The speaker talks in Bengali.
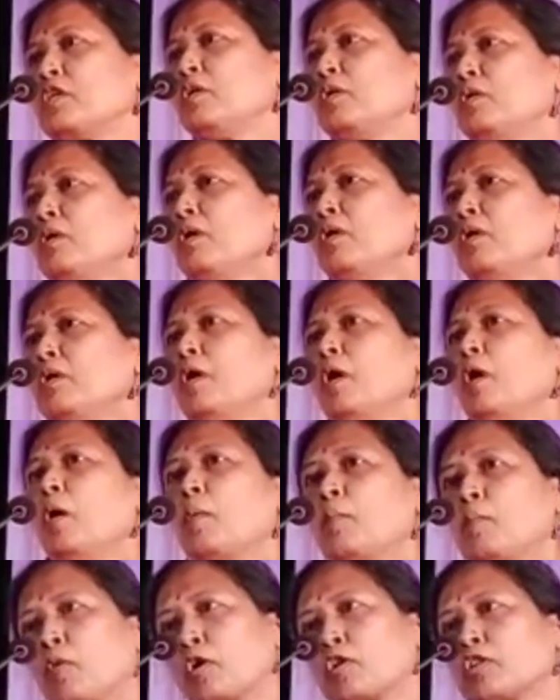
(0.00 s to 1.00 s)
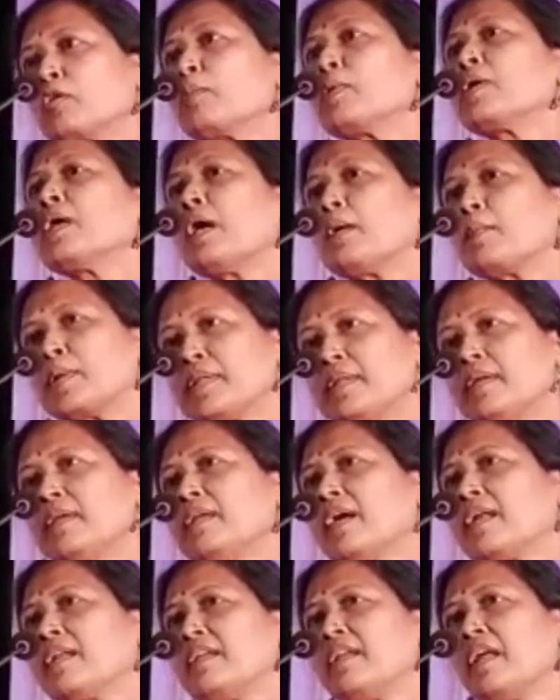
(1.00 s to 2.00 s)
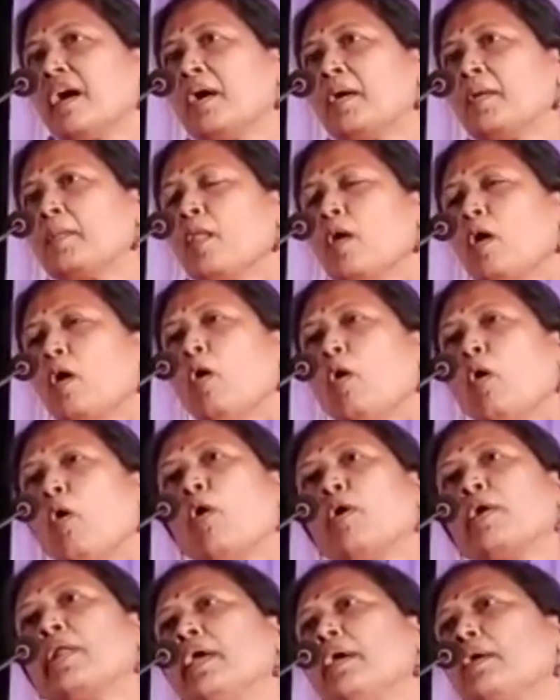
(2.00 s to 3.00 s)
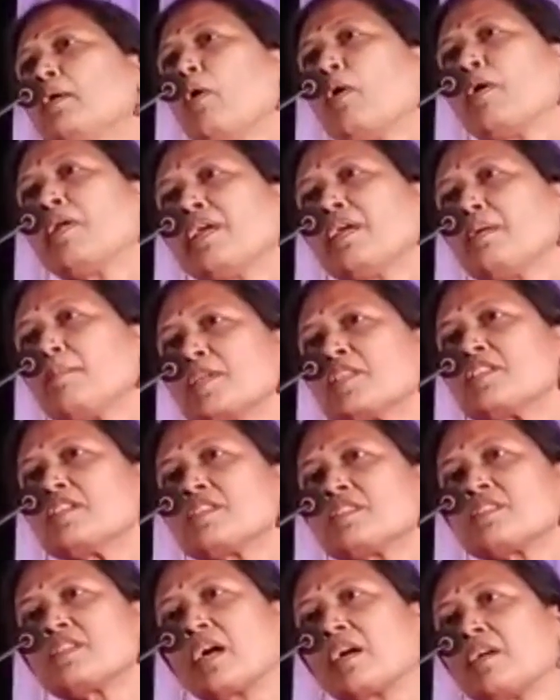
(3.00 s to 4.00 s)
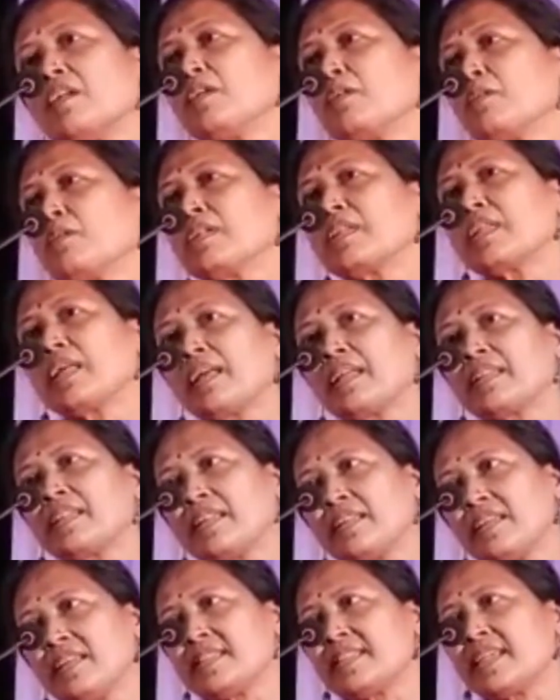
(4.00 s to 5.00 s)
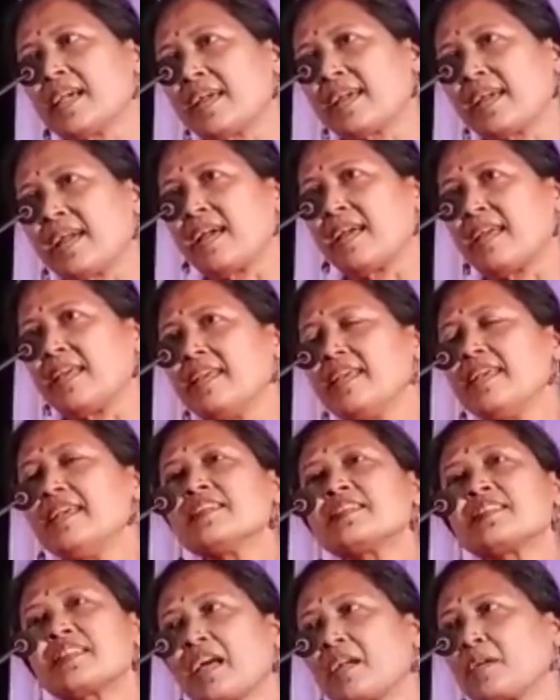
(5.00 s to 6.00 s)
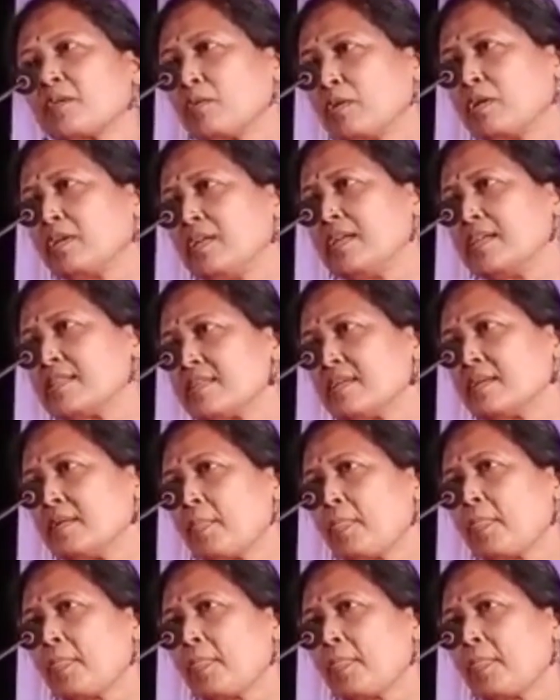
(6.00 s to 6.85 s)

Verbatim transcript: ছিল বর্তমানে আমাদের নারীরা অনেক অনেক বেশি স্ট্রাগল করে তারা তাদের জায়গায় স্থান করে নিয়েছে